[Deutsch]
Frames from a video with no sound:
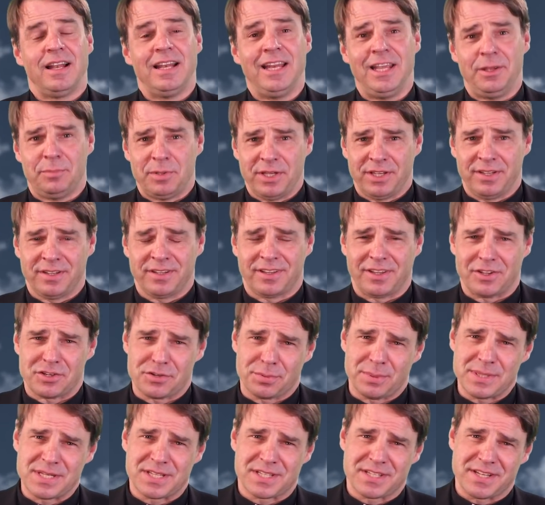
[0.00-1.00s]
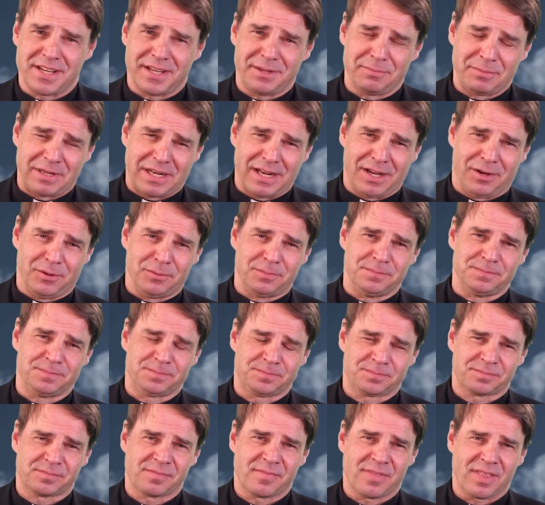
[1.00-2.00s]
Liebe Geschwister im Glauben,
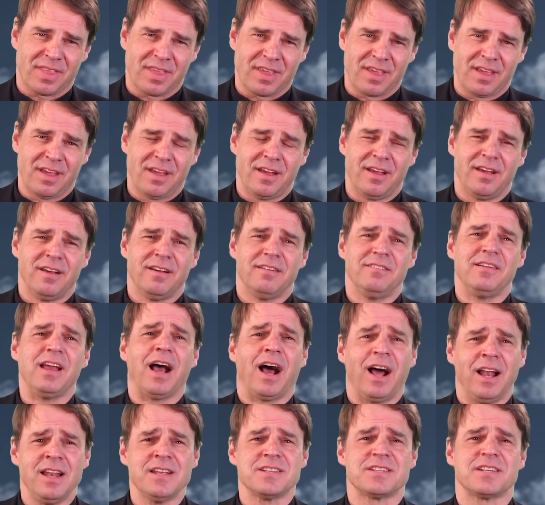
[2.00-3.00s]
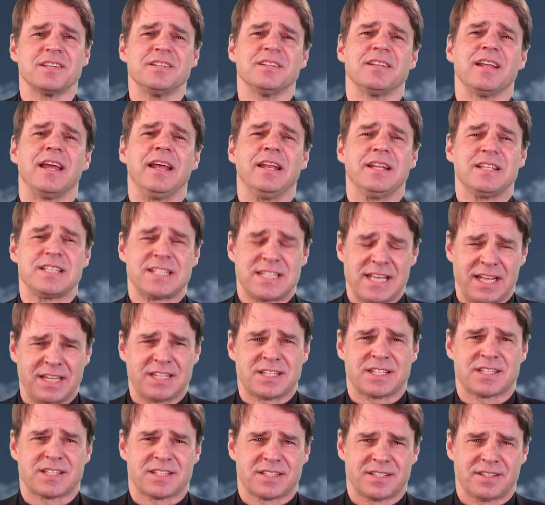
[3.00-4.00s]
wir alle sind
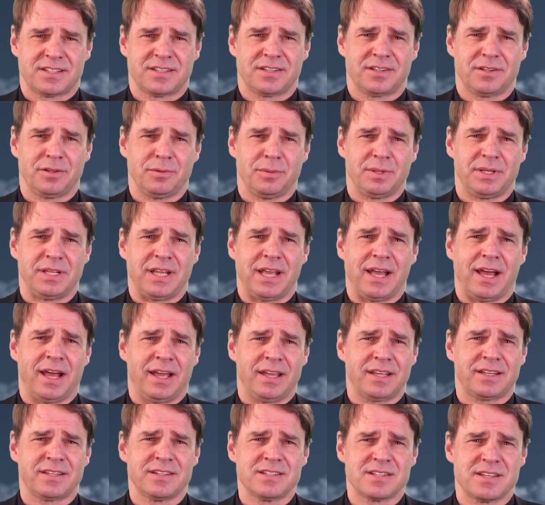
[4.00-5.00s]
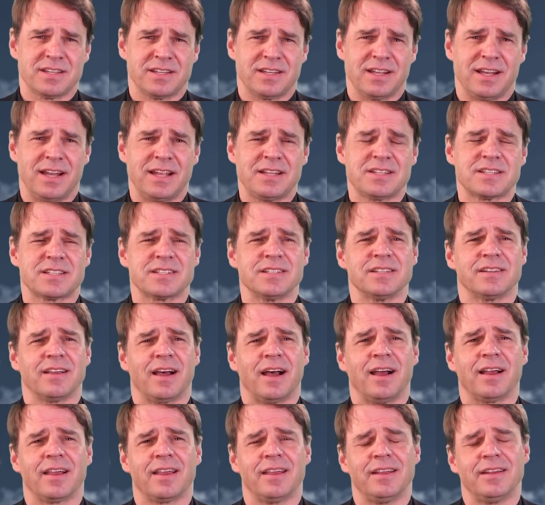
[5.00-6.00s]
entsetzt über die Ereignisse der letzten
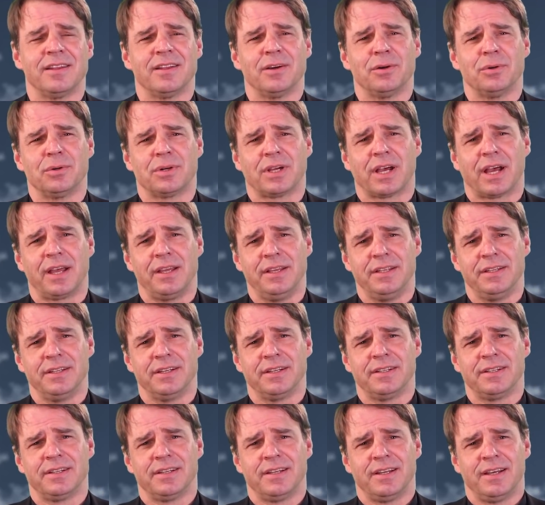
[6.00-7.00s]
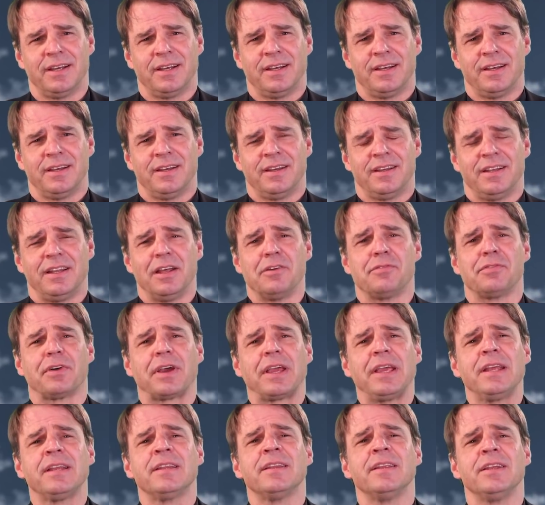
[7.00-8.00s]
Tage in der Ukraine. Der
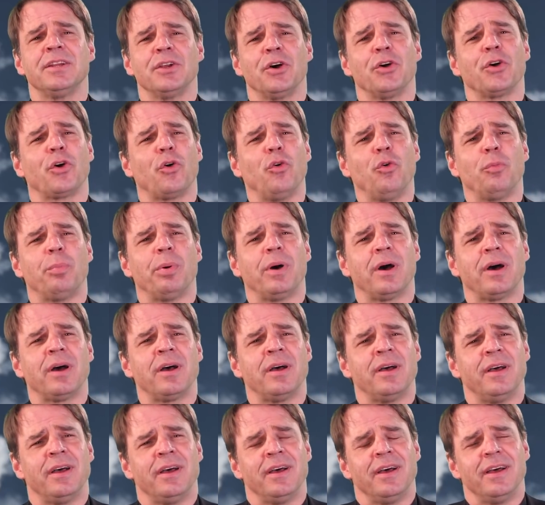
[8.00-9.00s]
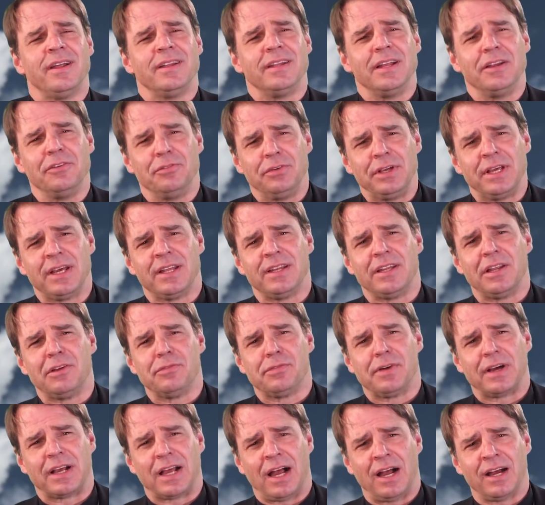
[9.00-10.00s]
Frieden in Europa, den wir in
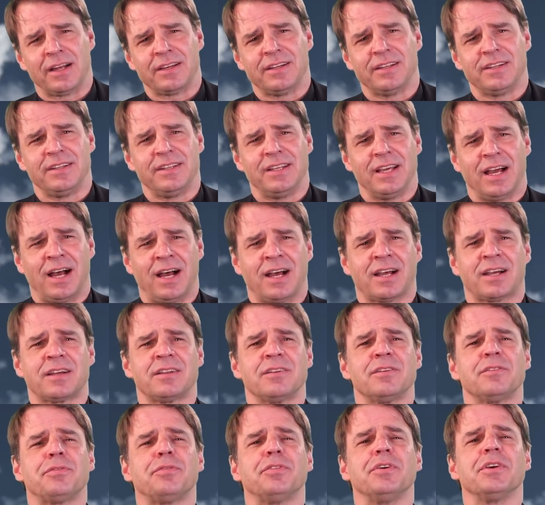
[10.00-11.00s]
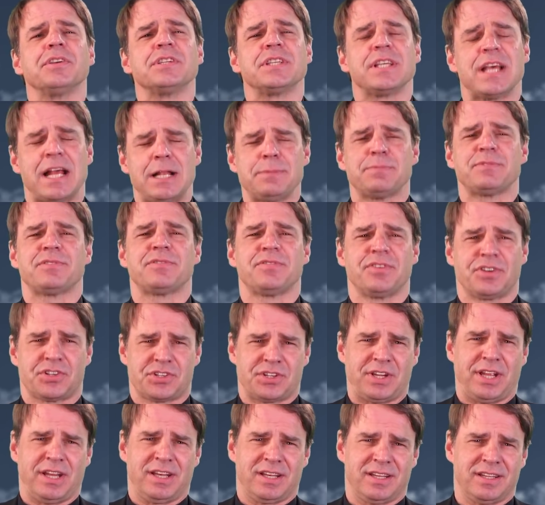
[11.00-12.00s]
den vergangenen Jahren für
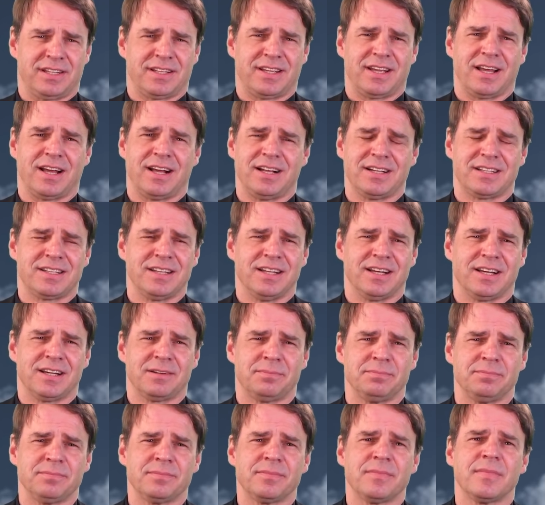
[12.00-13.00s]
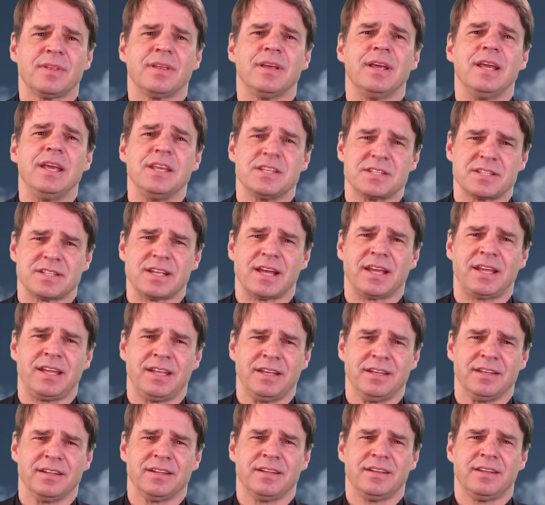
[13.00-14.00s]
selbstverständlich gehalten haben, ist
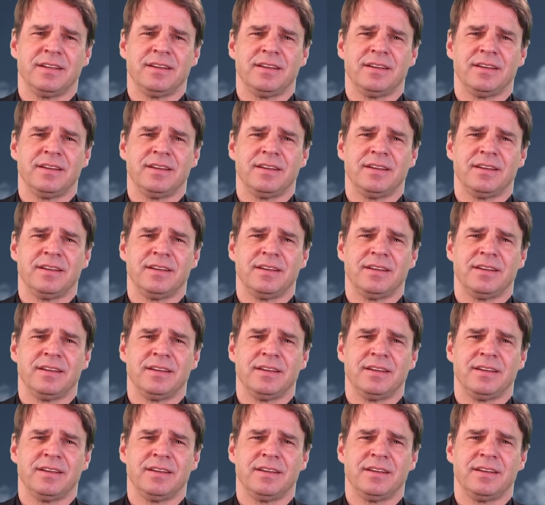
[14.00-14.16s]
dahin.